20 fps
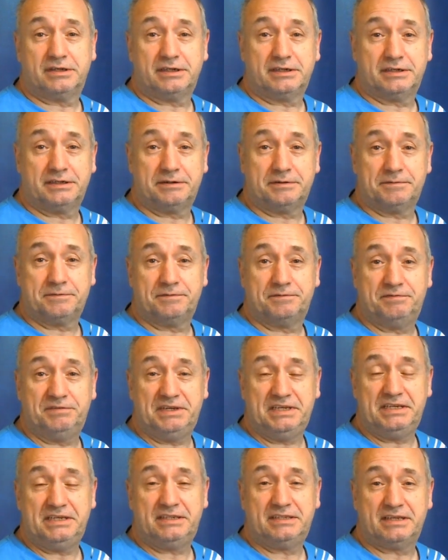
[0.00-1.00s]
äh,
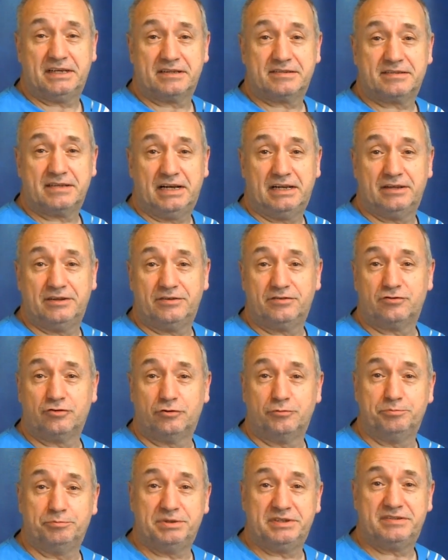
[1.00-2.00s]
wie ich das alles
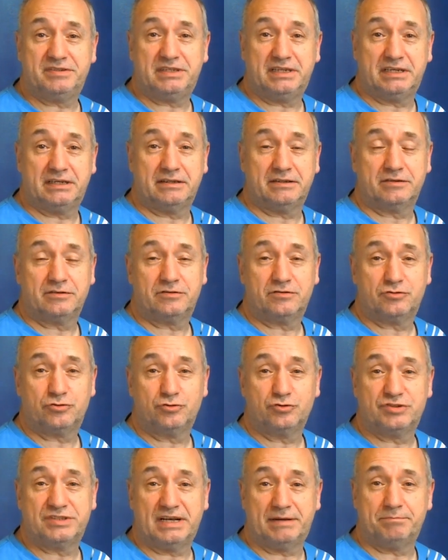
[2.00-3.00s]
so ein bisschen
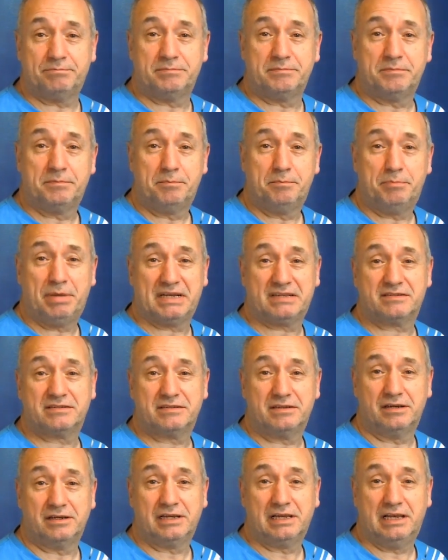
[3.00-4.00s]
zusammen bastel,